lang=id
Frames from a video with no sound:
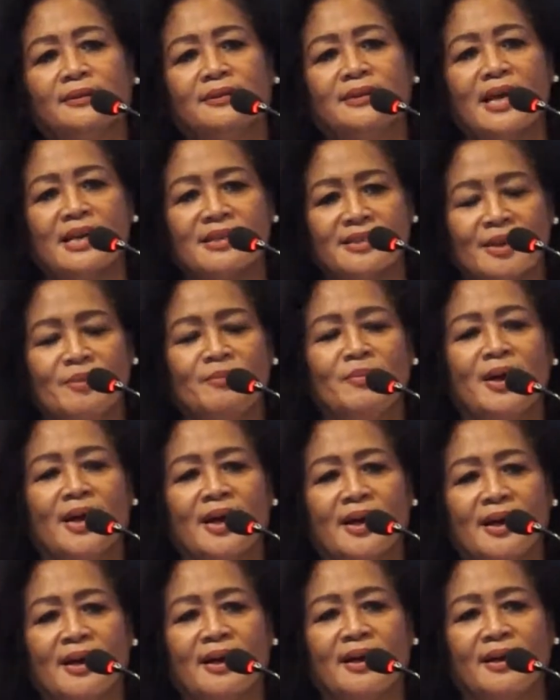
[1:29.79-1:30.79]

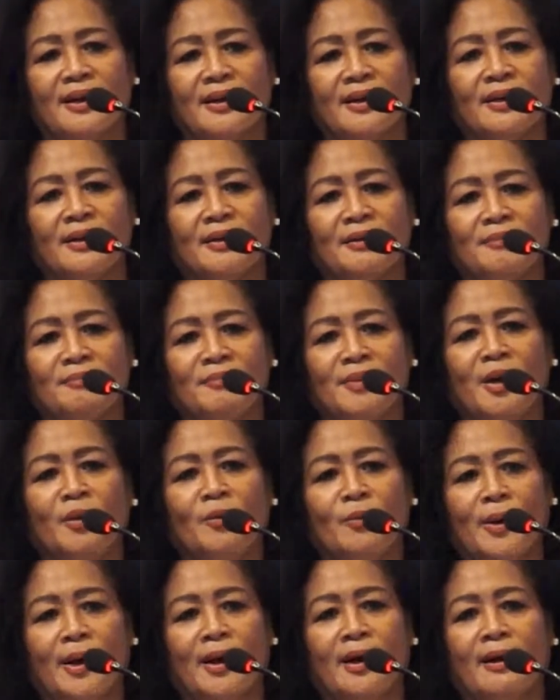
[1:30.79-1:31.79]
nasabah
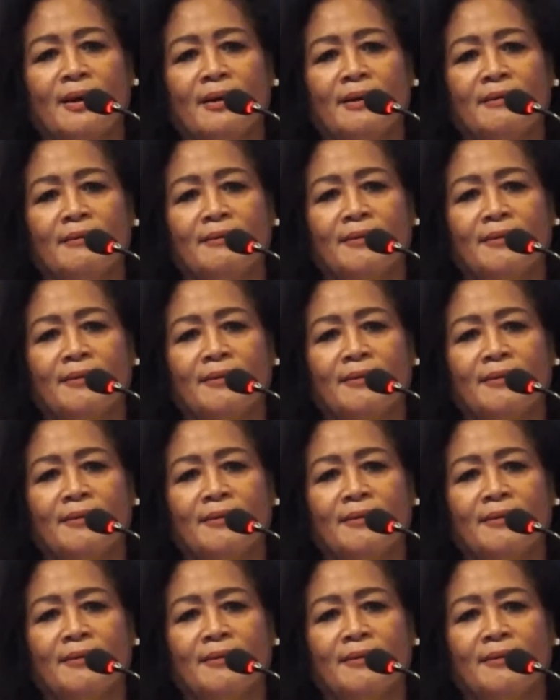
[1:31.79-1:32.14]
bahwa